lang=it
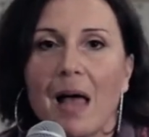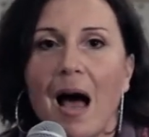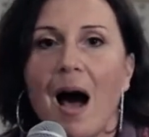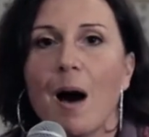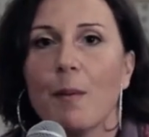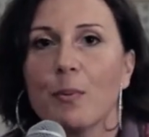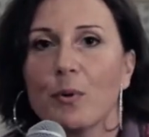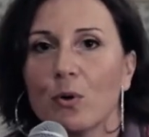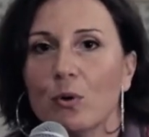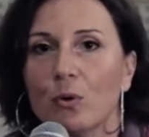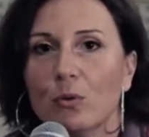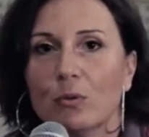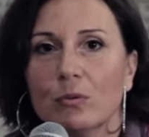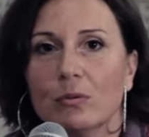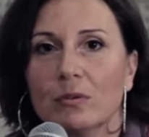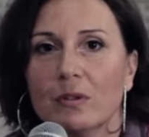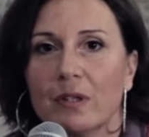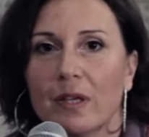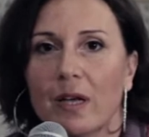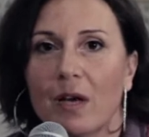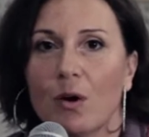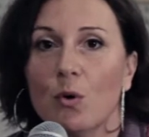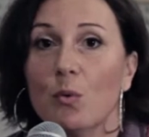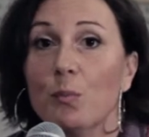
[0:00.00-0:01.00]
apro
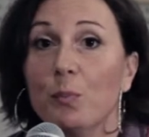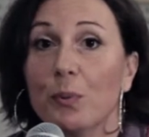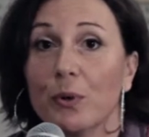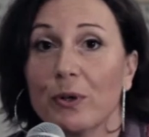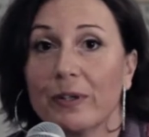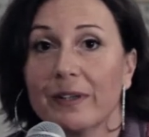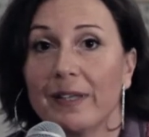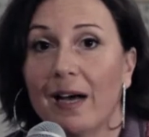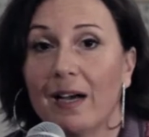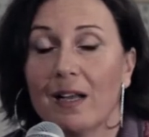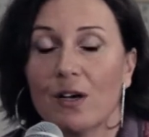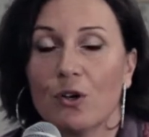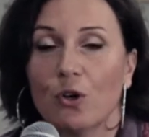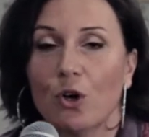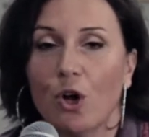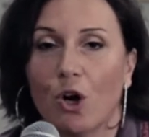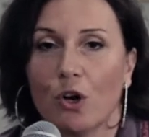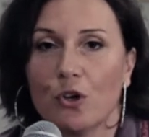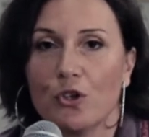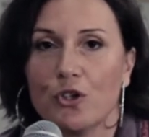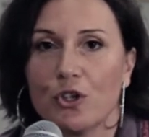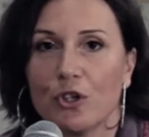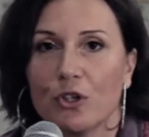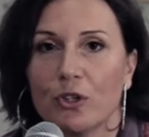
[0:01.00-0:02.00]
un, un, portale
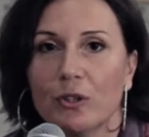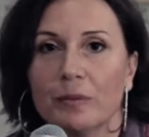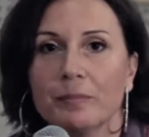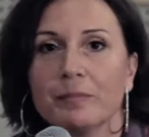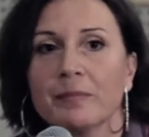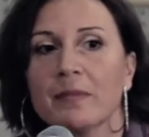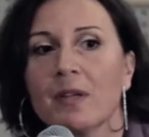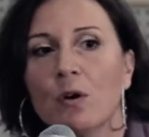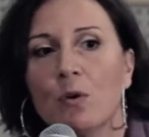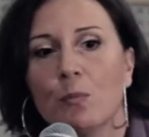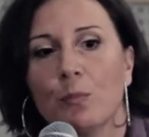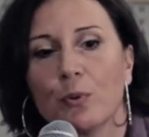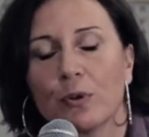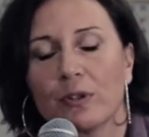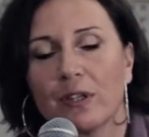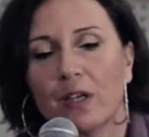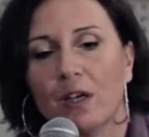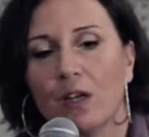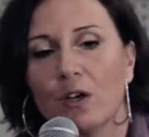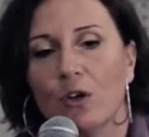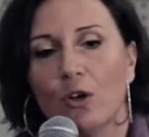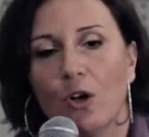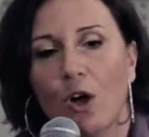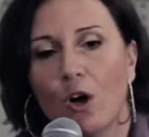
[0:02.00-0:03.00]
ecologico, un
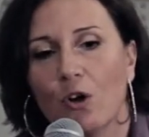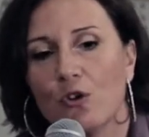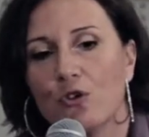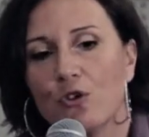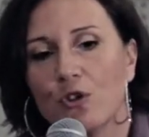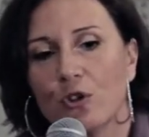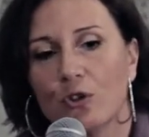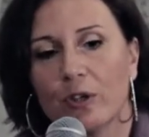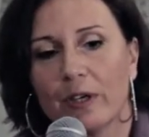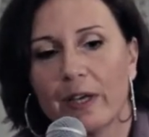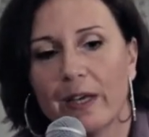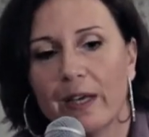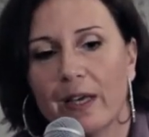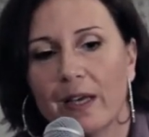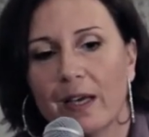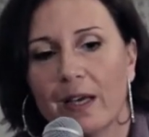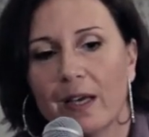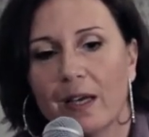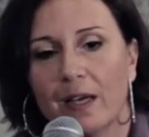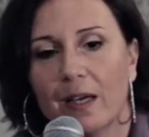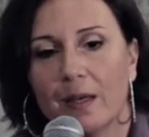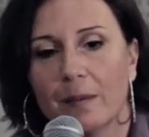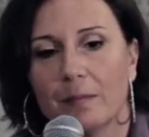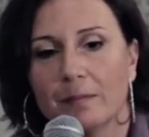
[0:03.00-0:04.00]
portale ecologico
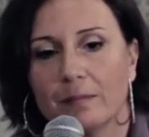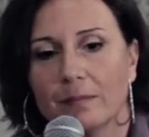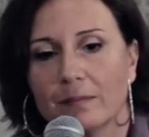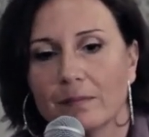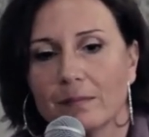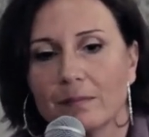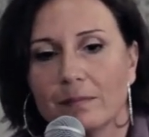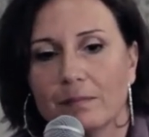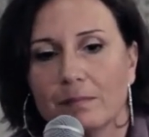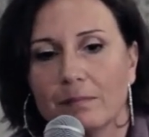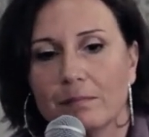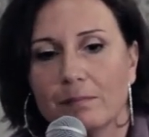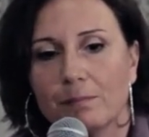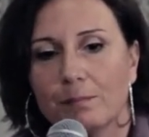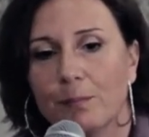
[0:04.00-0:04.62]
che... Mh, mm,